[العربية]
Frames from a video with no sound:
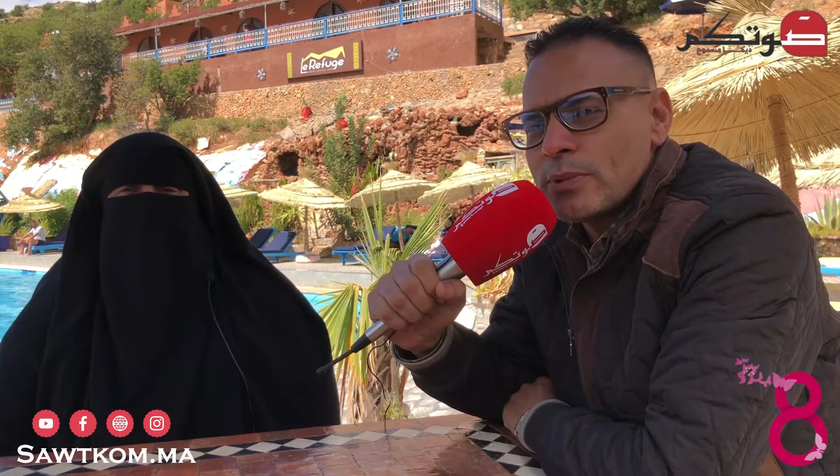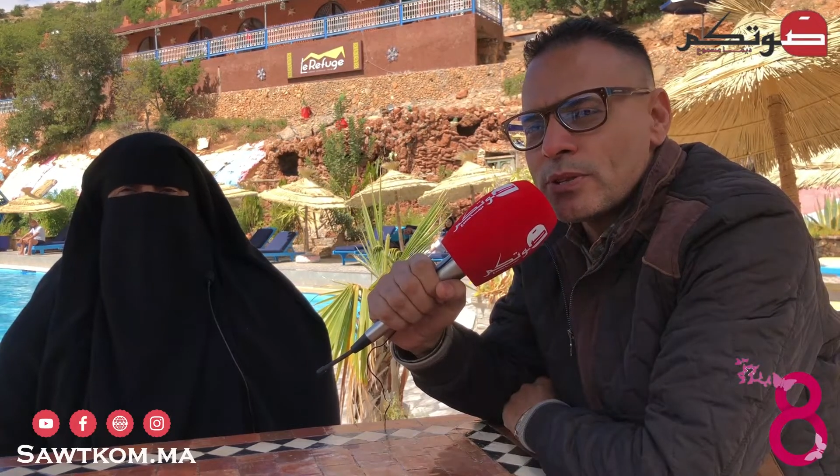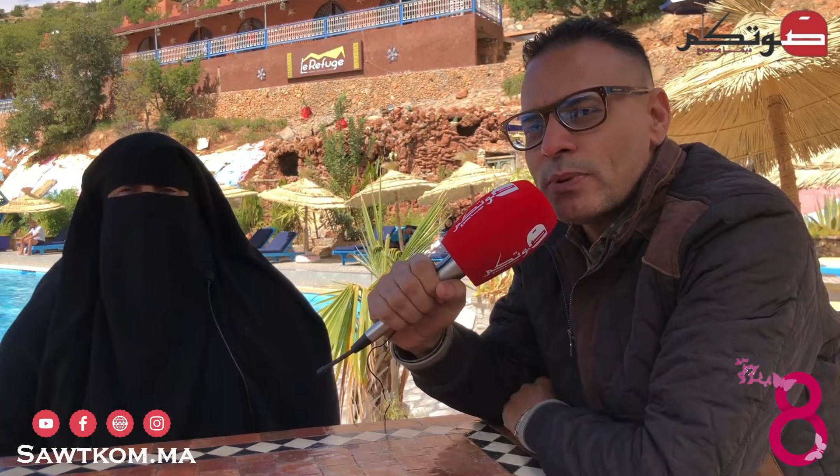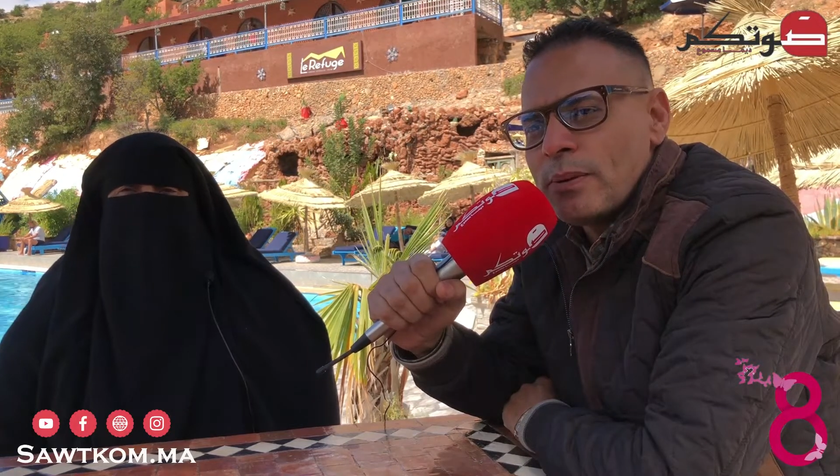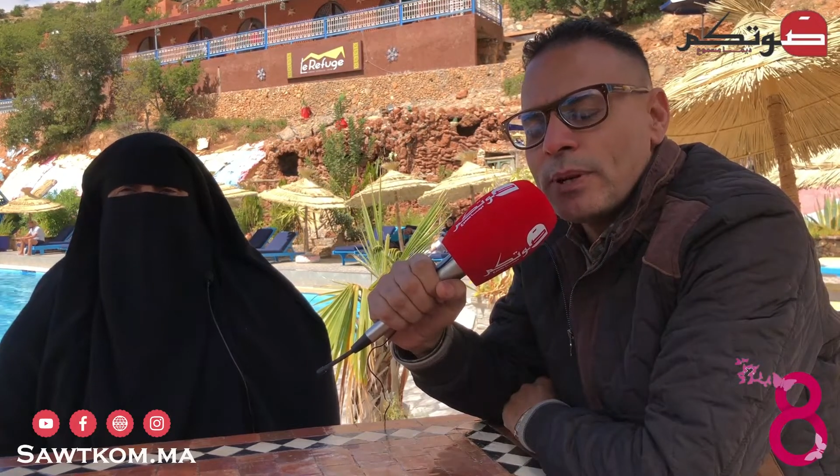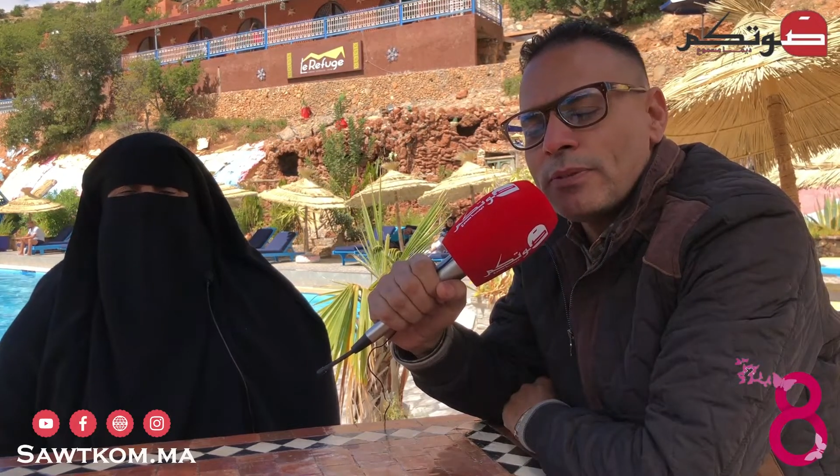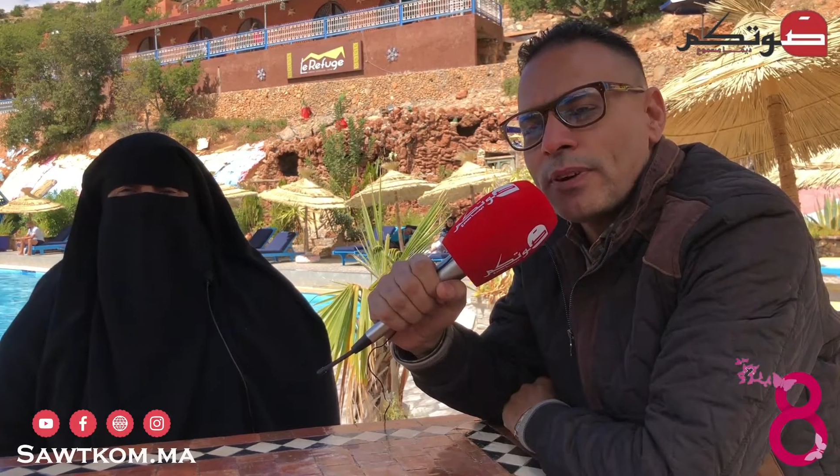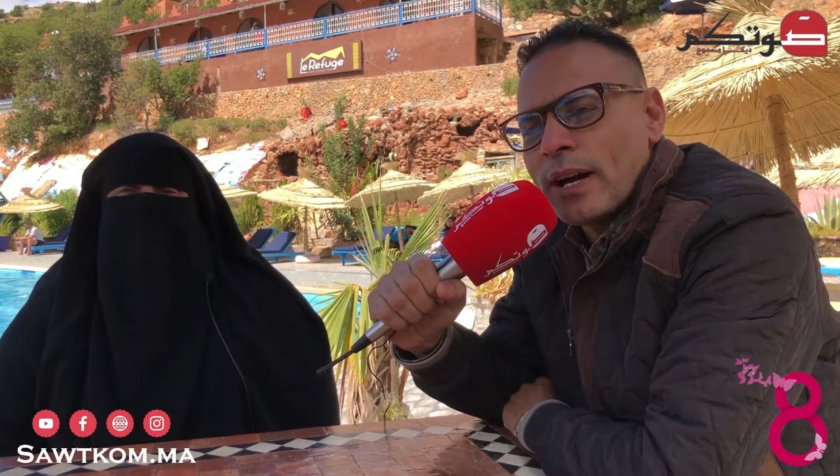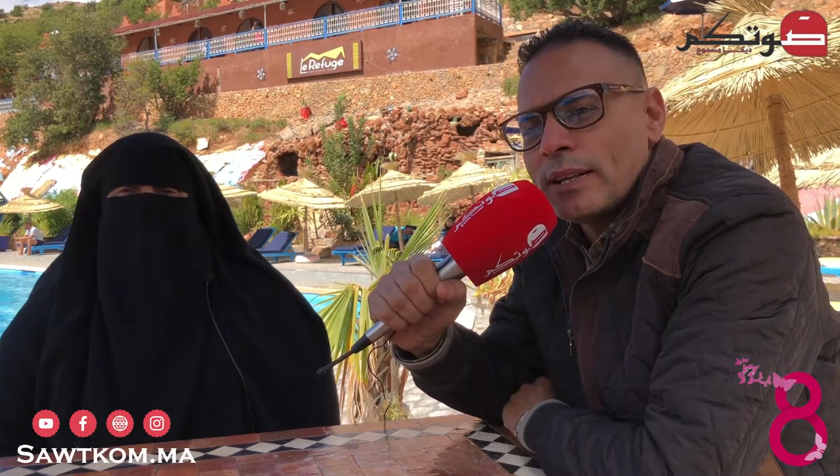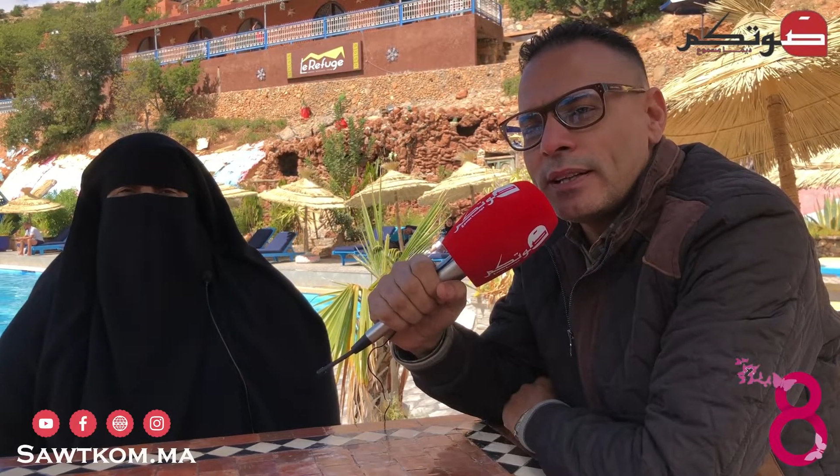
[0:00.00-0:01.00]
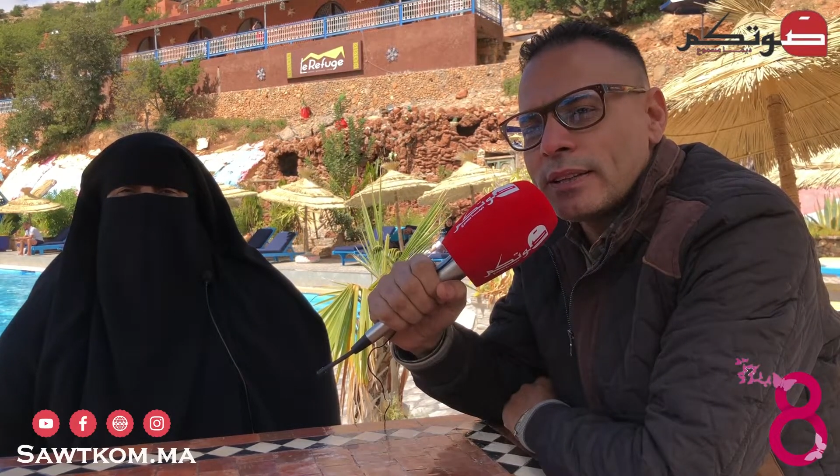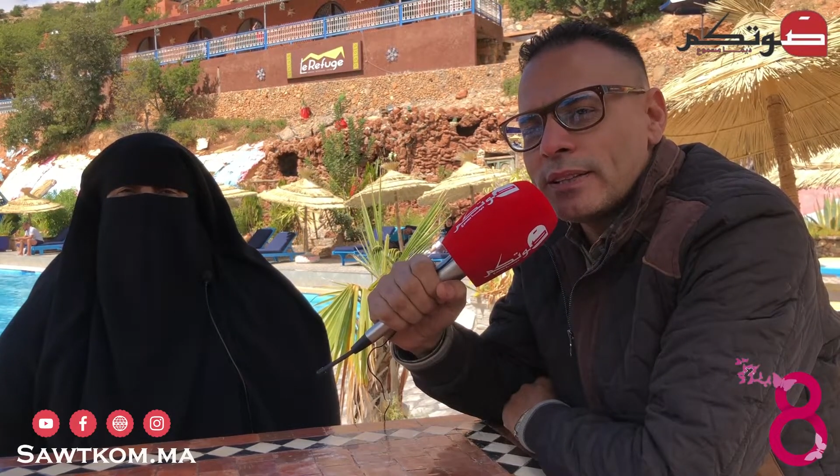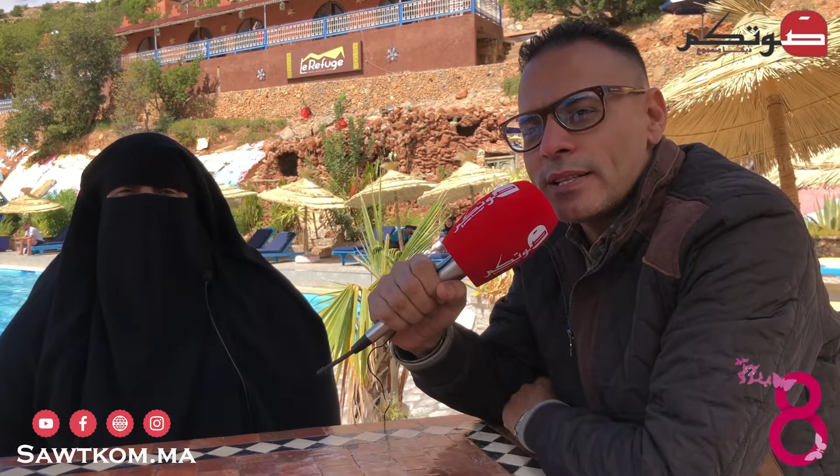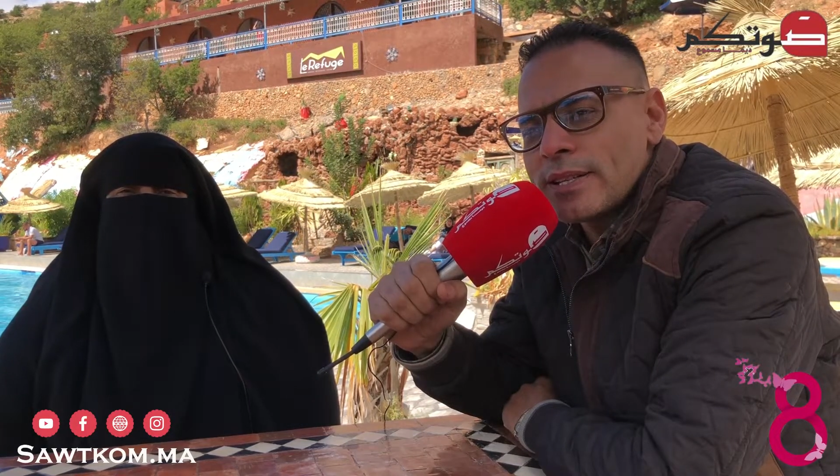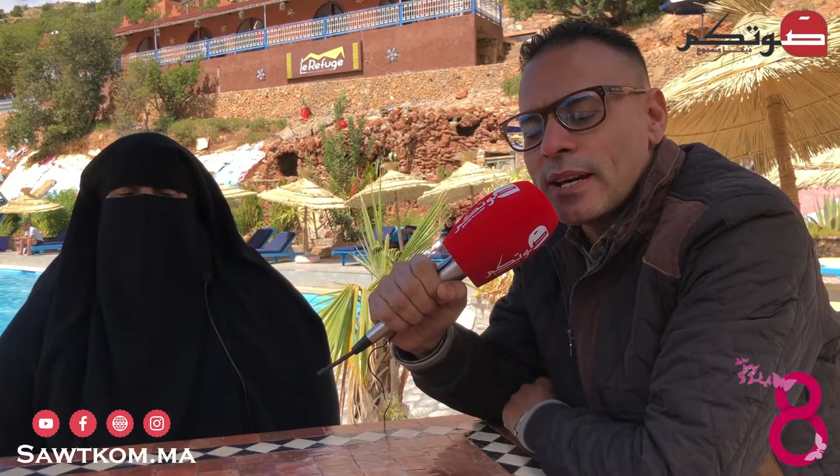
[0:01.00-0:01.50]
مجموعة من الفعاليات
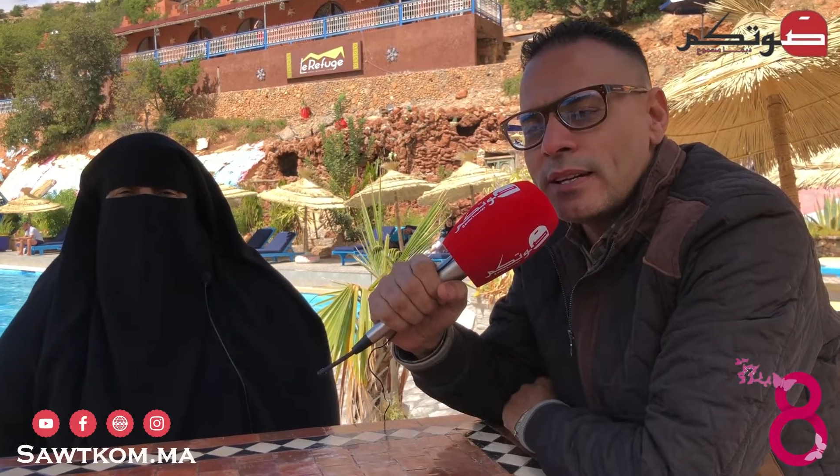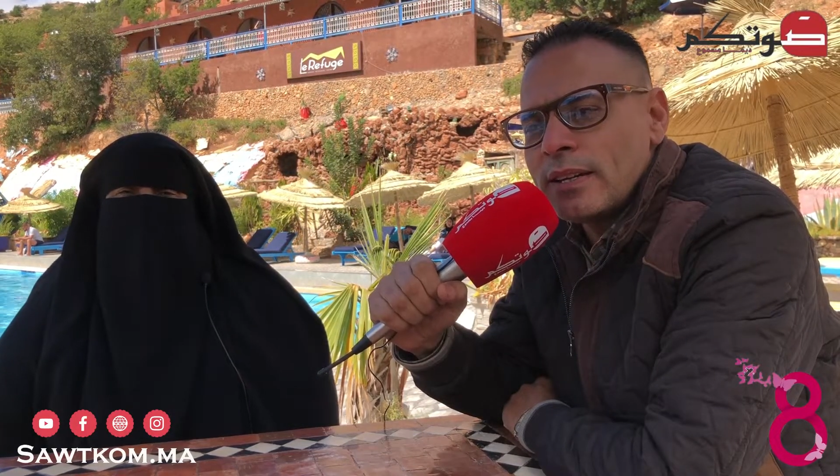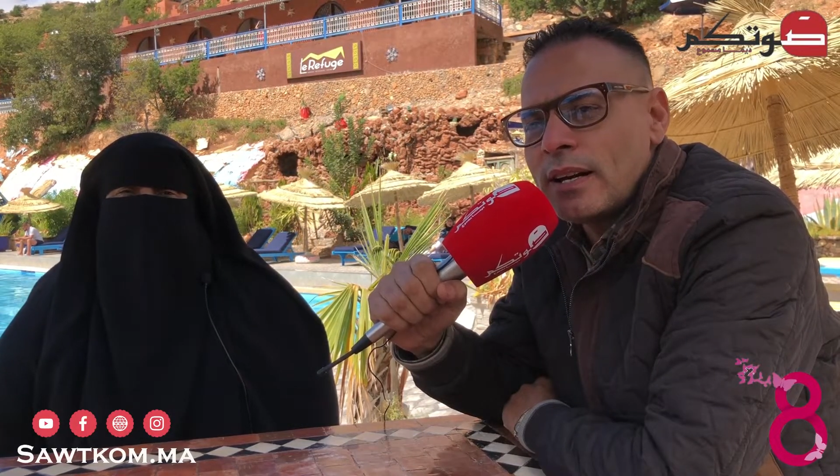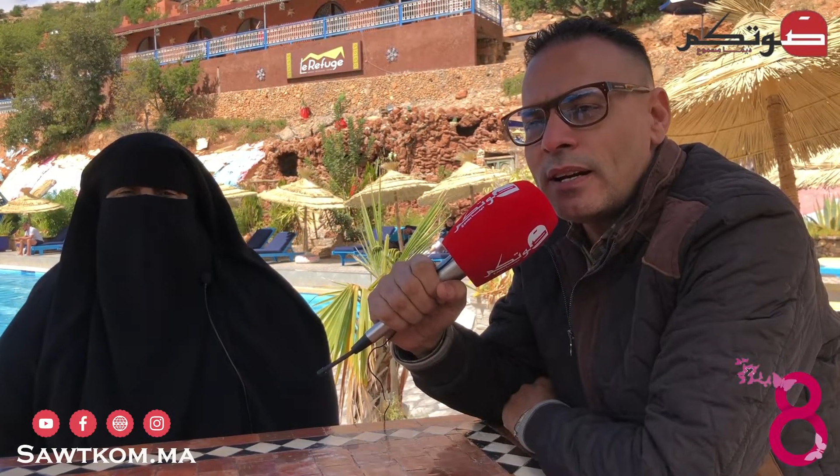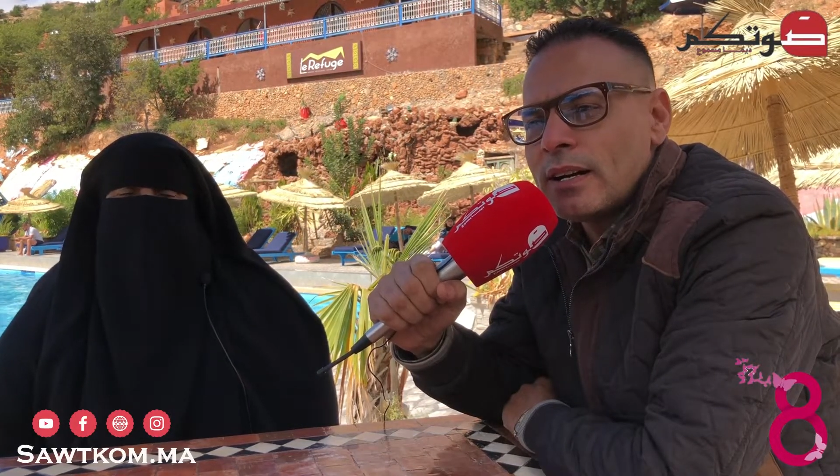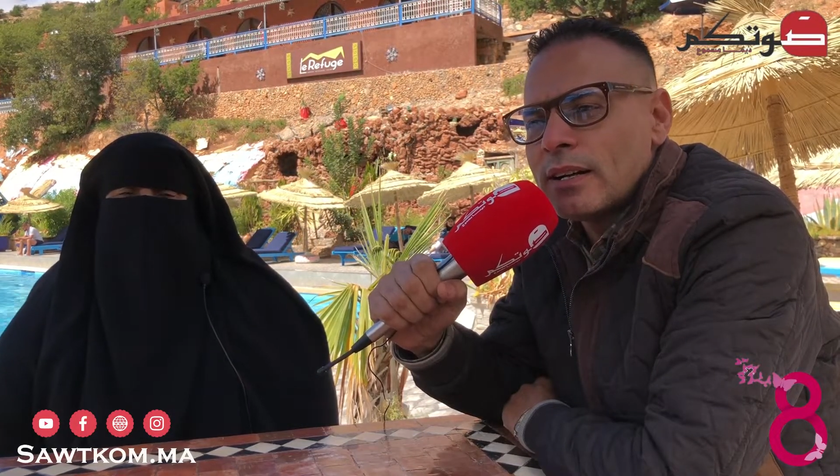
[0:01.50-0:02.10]
النسائية